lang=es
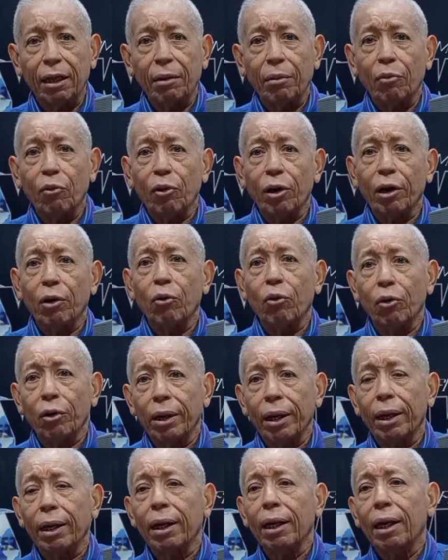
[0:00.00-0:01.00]
y debemos
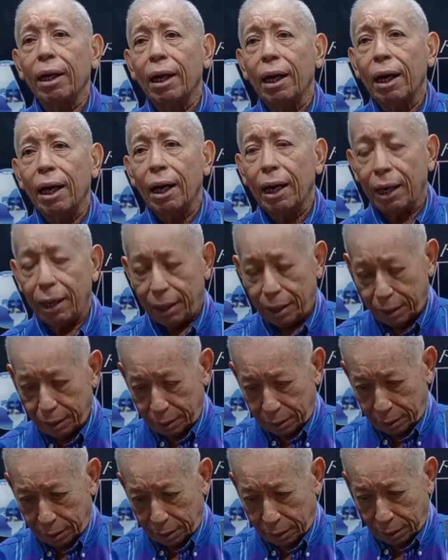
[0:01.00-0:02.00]
recordar
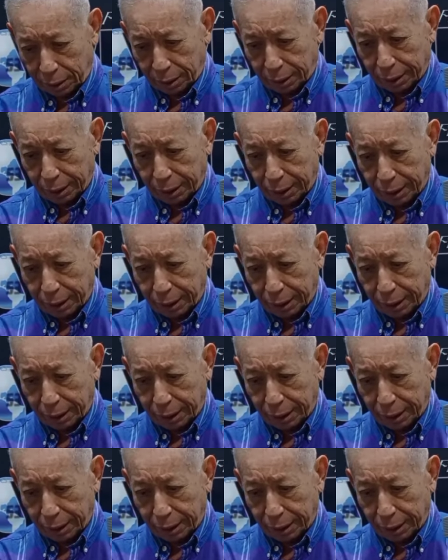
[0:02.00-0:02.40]
a